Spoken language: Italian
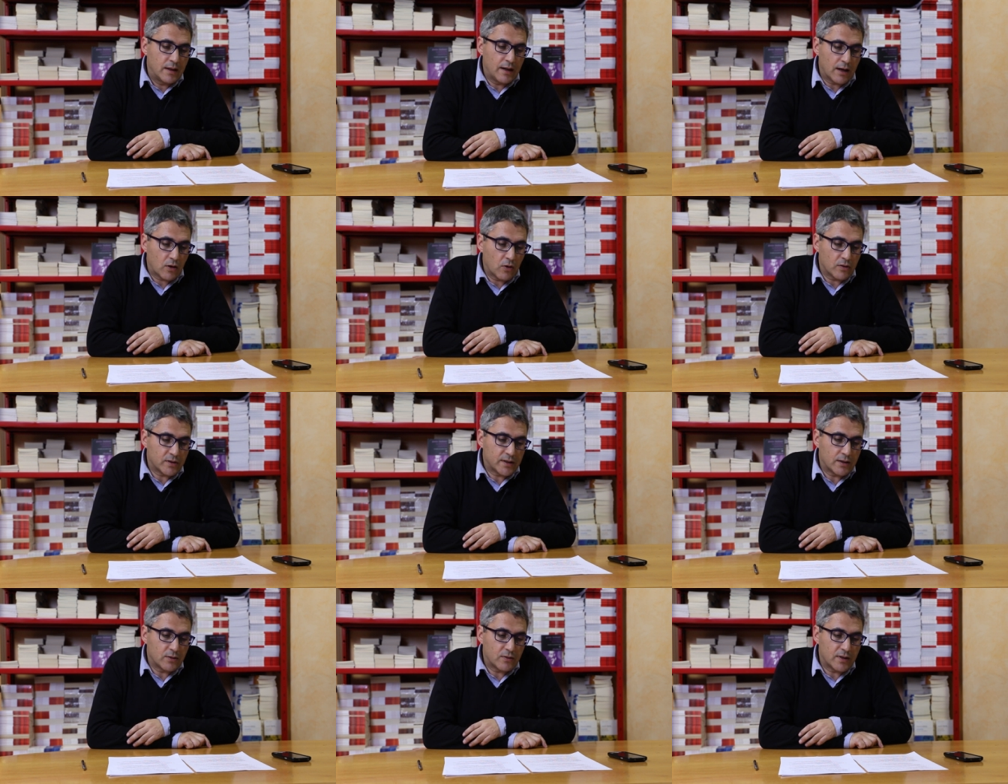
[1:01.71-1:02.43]
la
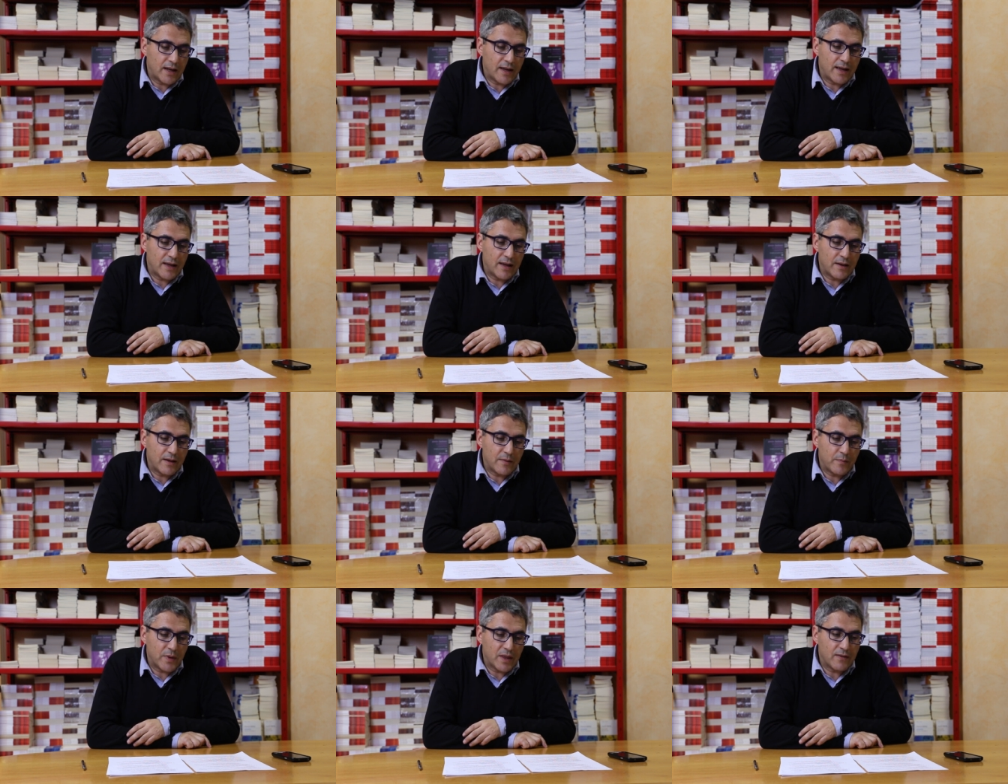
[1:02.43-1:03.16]
cosa non è
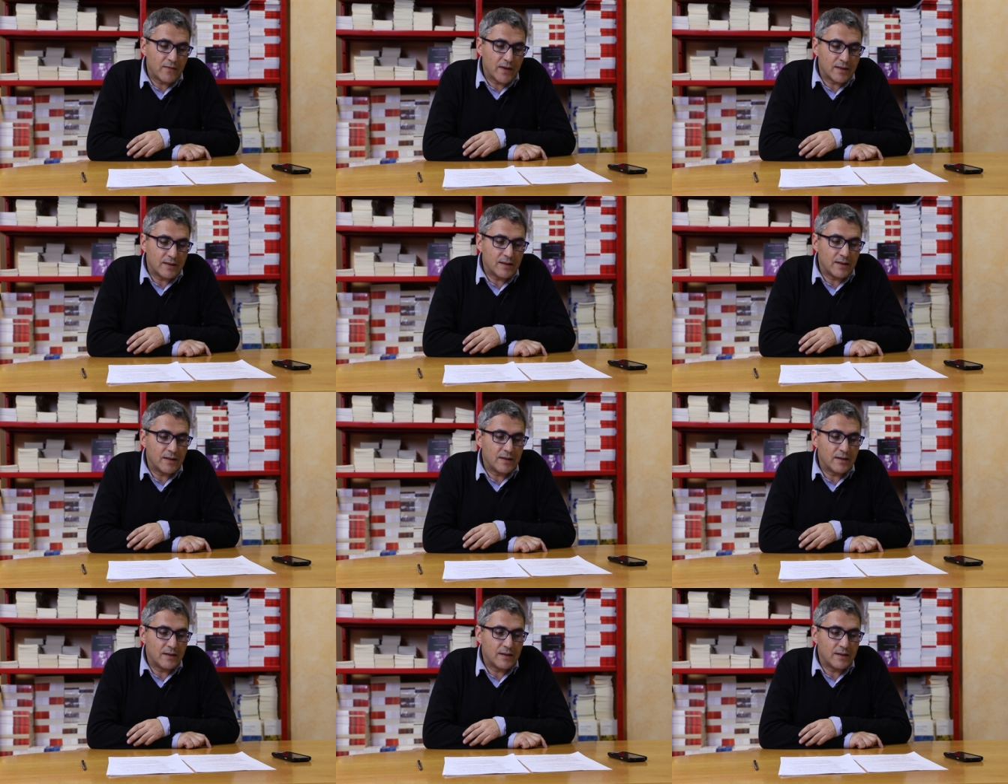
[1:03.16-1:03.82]
eh, priva di